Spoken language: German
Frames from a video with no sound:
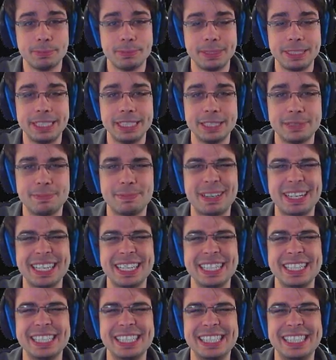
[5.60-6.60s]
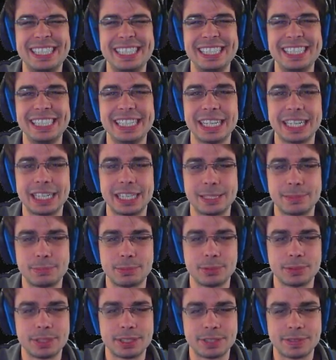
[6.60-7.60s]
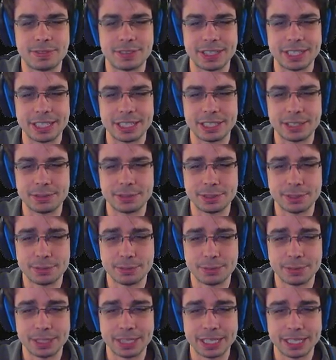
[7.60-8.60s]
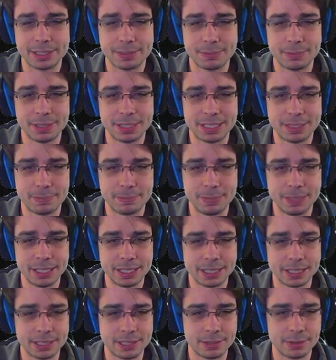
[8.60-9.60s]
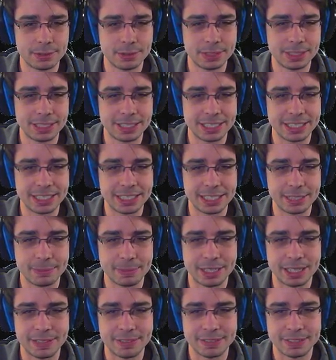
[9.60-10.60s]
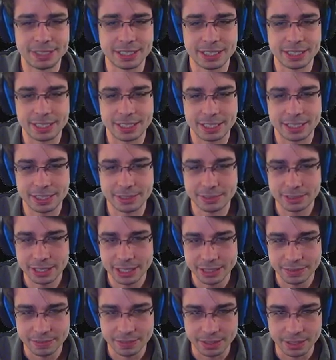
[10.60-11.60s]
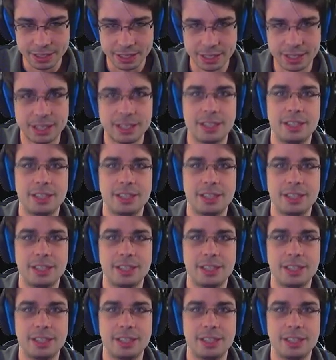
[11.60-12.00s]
hier bei Diablo 2, ein neues Projekt mit mir und dem Kevin. Hallo Kevin.